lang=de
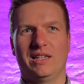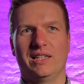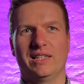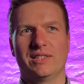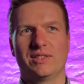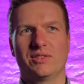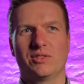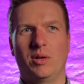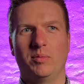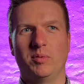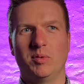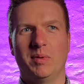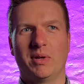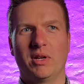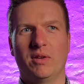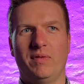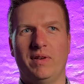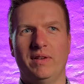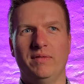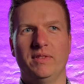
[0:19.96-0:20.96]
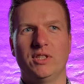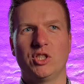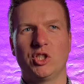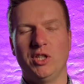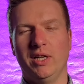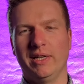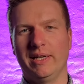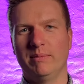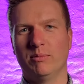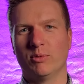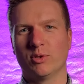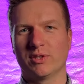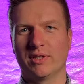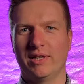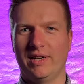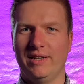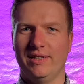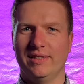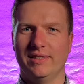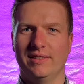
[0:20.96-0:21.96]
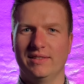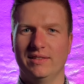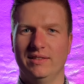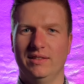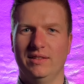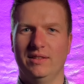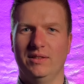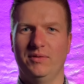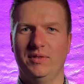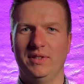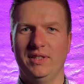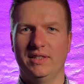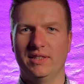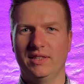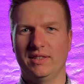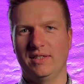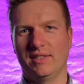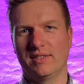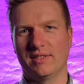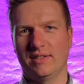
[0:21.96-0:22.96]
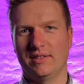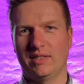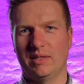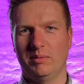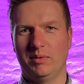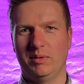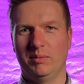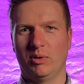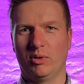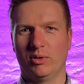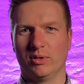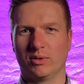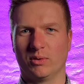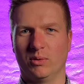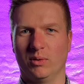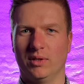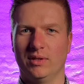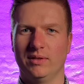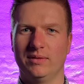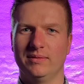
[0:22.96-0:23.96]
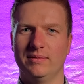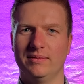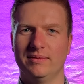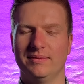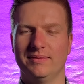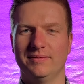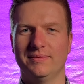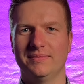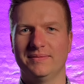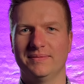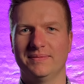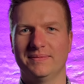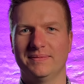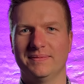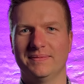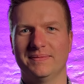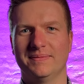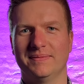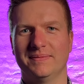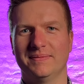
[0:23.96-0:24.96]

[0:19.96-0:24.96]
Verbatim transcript: Es kommt immer darauf an, wenn es schnell gehen muss, Gas. Äh, wenn ich richtig Zeit habe, lieber Holzkohle. Und so